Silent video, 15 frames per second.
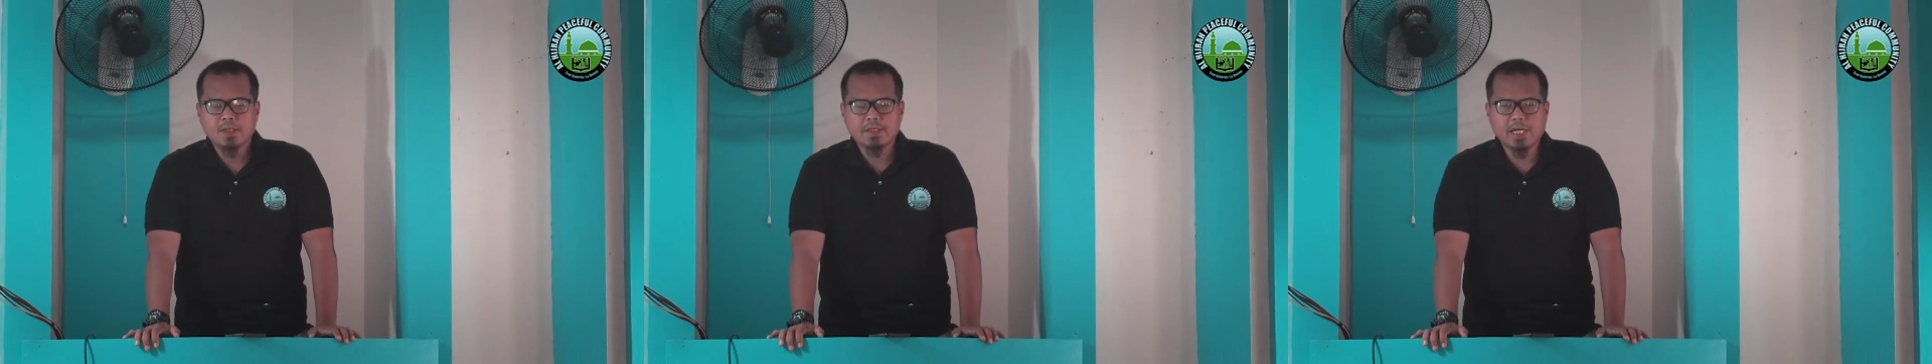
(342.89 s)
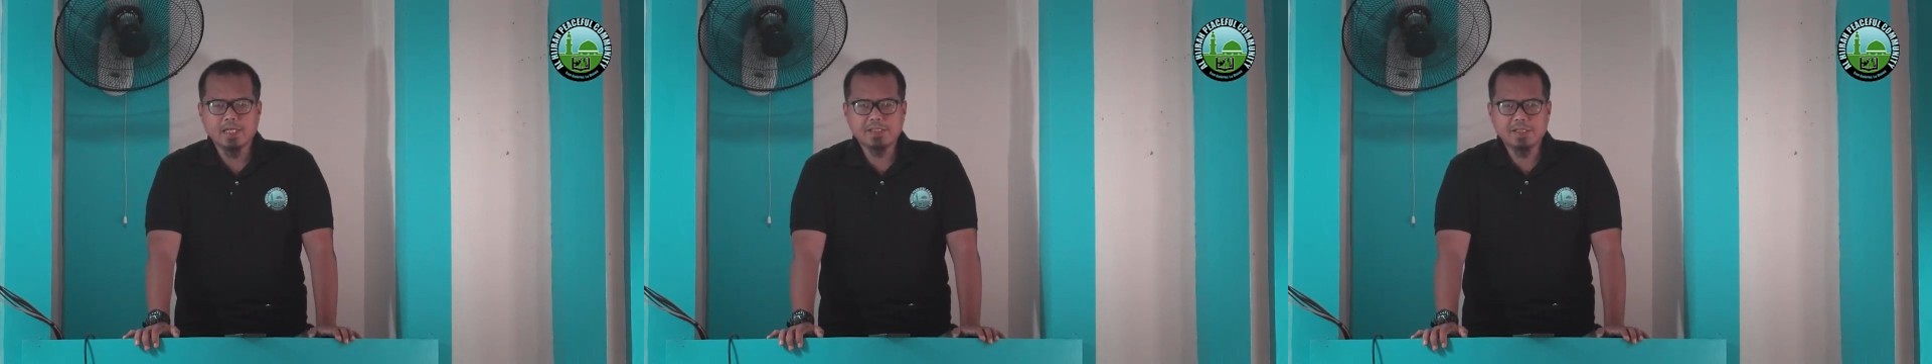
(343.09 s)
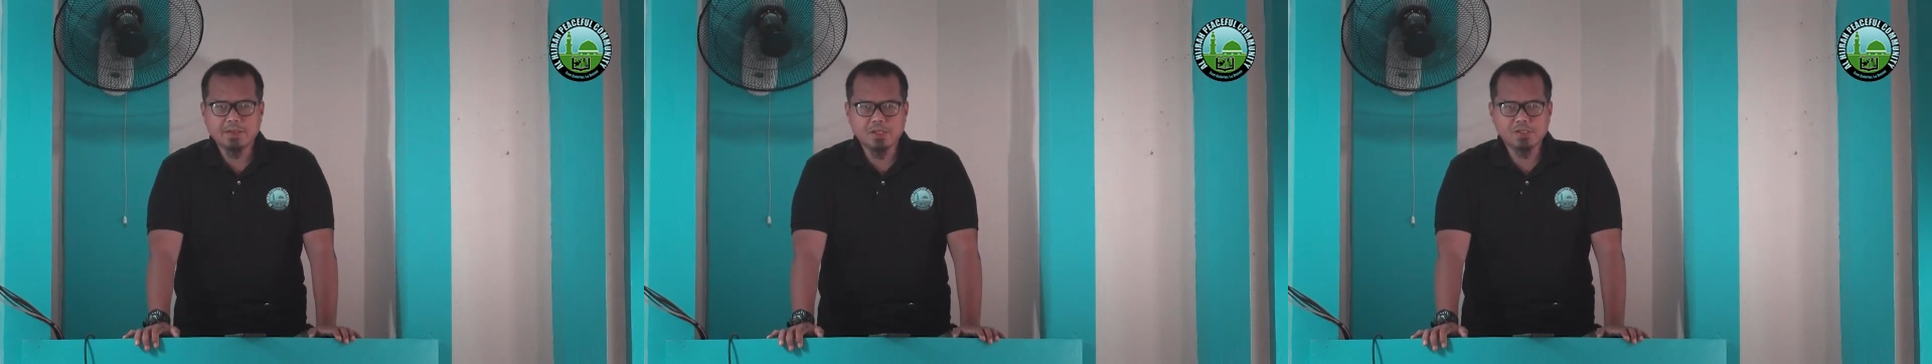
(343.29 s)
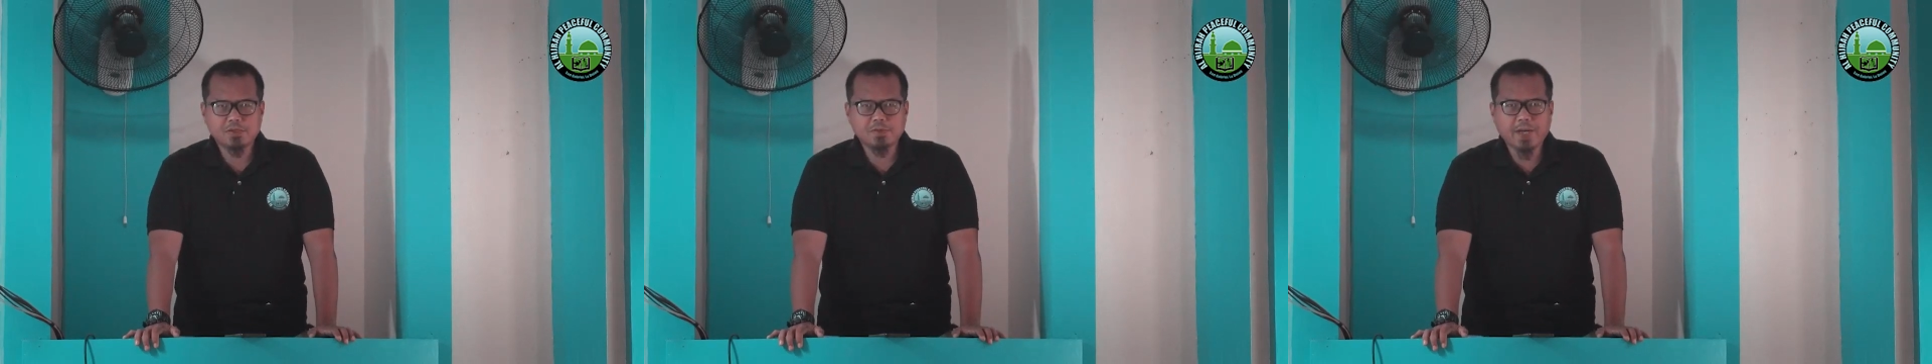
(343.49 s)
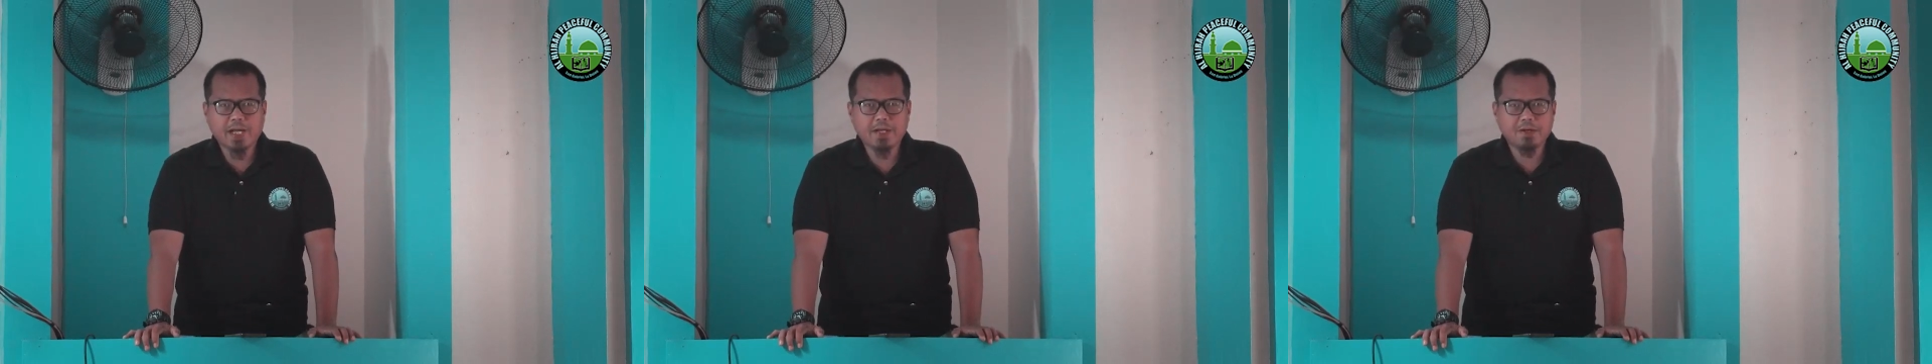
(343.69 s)
Dahil si Allah
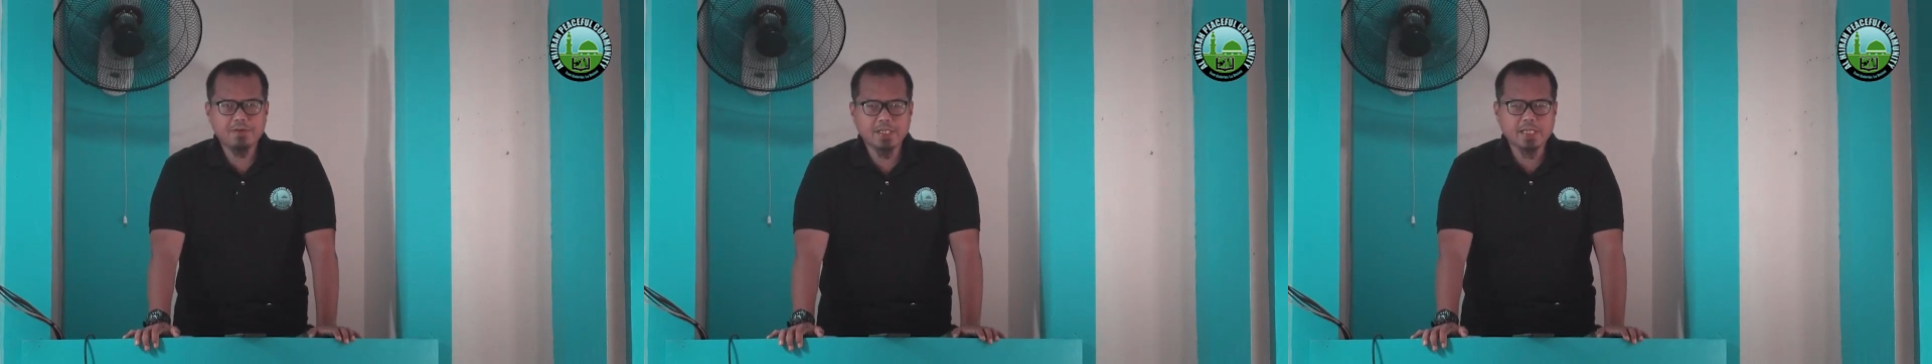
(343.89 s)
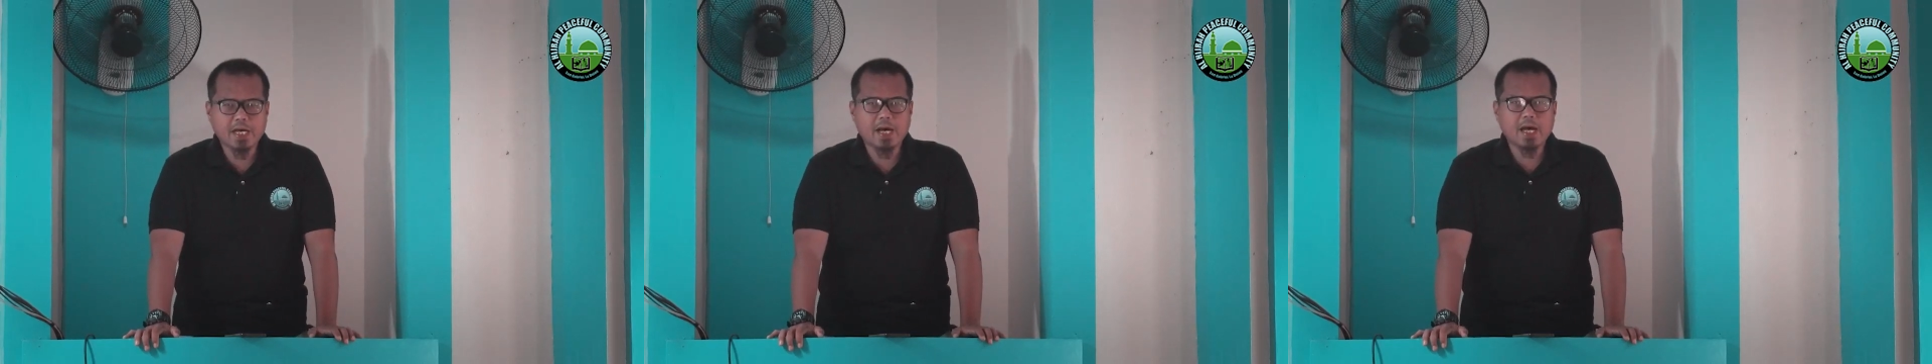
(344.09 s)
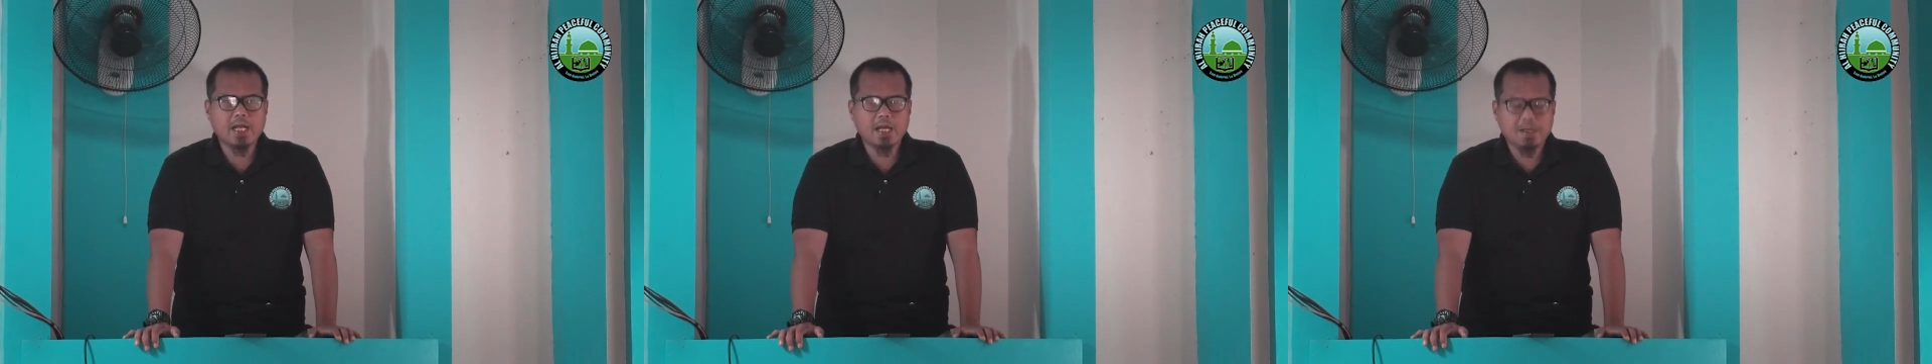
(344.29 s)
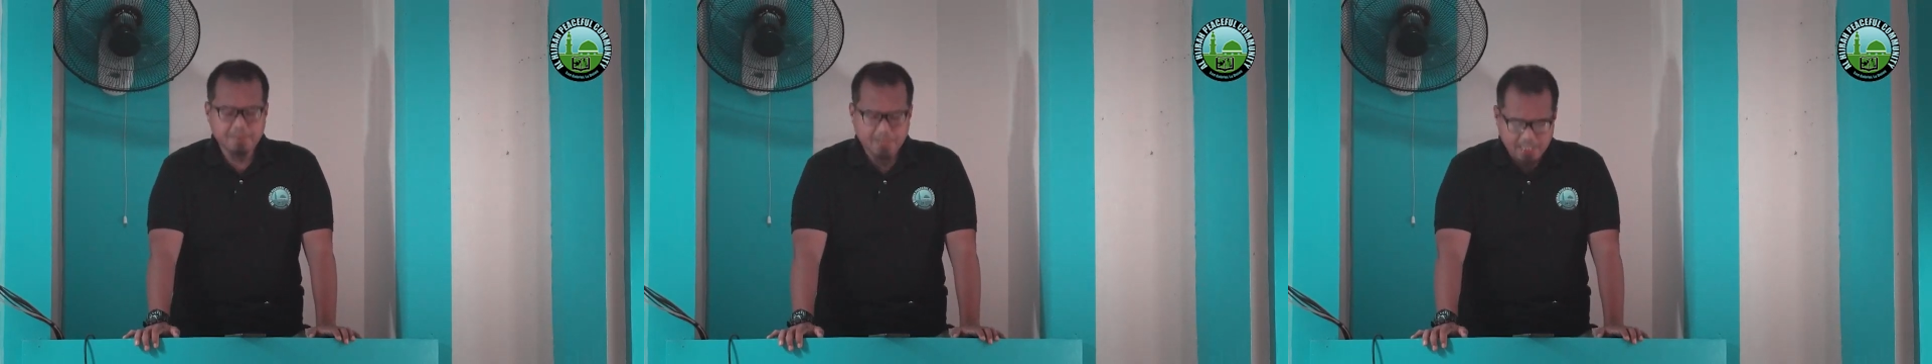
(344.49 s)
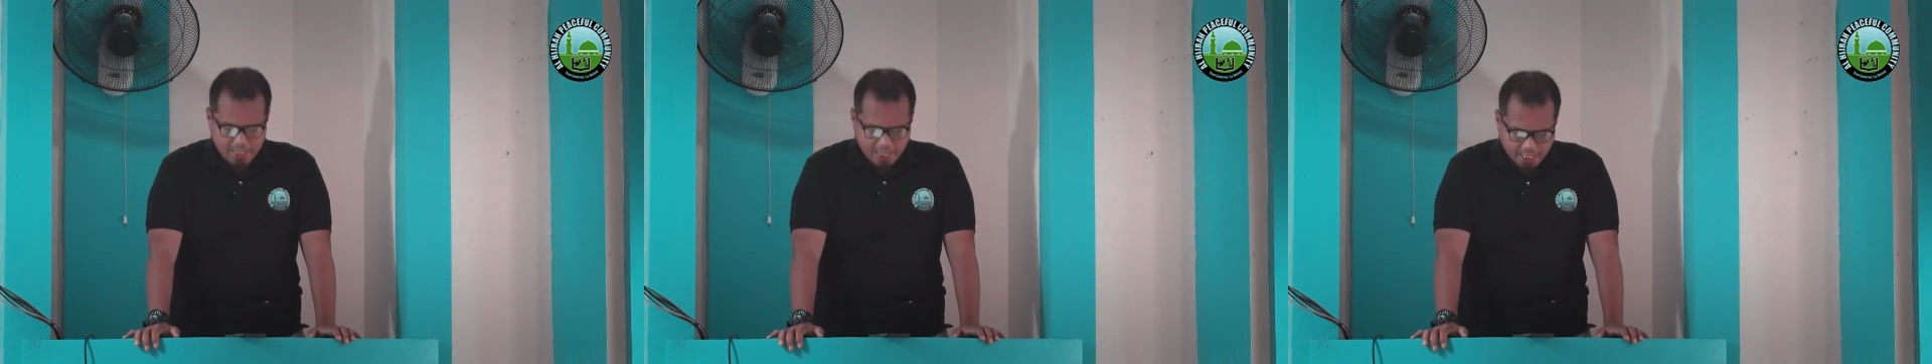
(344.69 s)
subhanahu wa ta'ala bilang